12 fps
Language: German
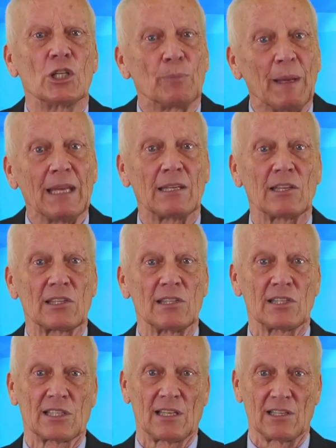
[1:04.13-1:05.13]

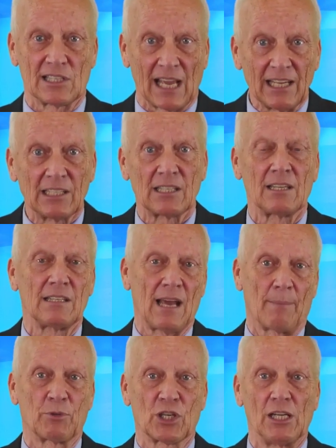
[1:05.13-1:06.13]
spätestens seit
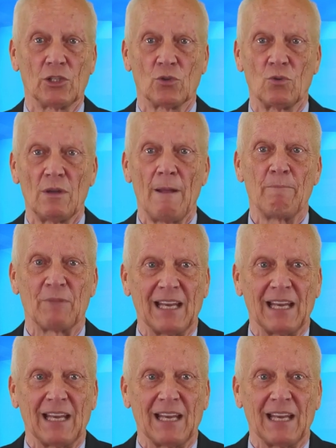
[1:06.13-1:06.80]
der Abschaltung